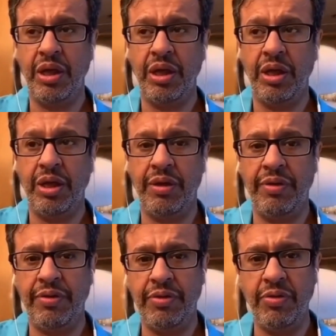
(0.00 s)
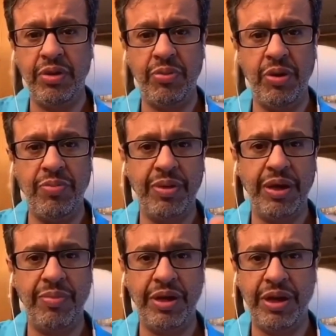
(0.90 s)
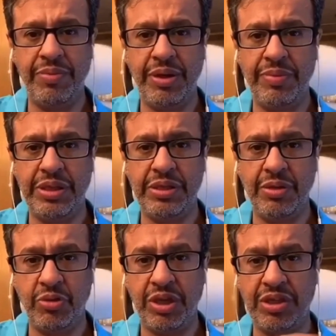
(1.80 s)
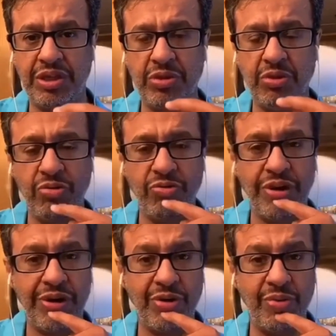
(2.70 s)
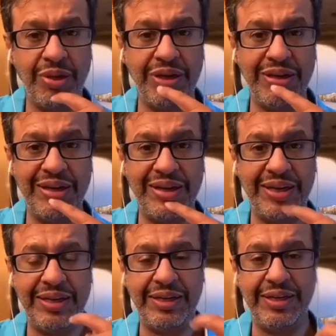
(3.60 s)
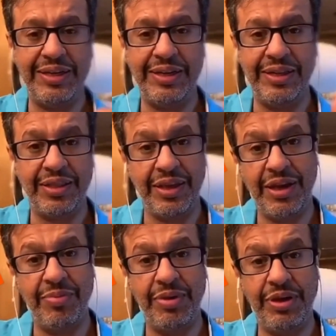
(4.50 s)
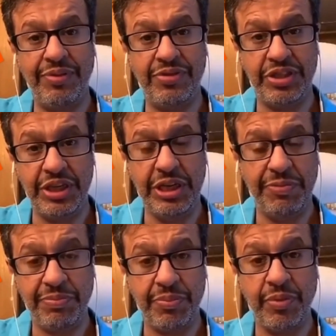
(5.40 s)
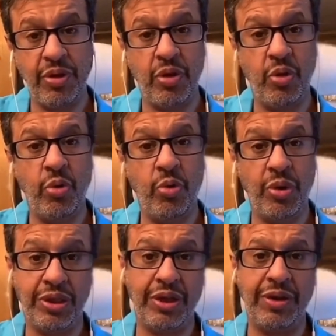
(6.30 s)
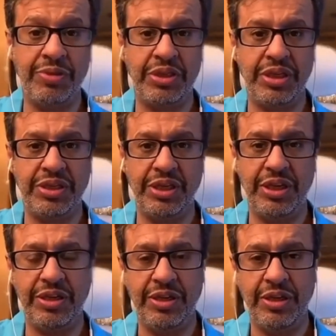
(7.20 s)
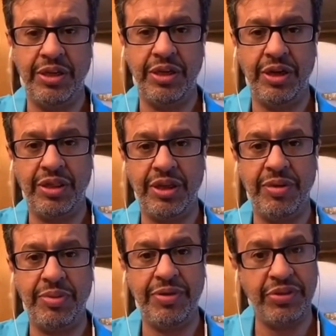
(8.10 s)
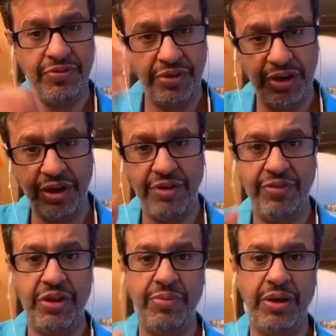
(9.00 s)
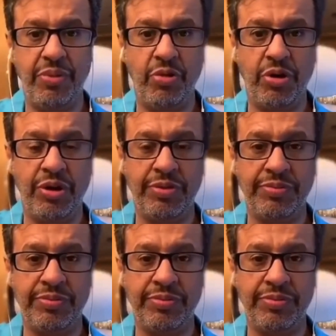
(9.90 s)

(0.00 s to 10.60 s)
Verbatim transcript: آه، نقطة مهمة قبل أن أبدأ بس المتخصصون فرقوا بين الاضطراب النفسي واضطراب الشخصية الاضطراب النفسي فيه خلل في كيمياء المخ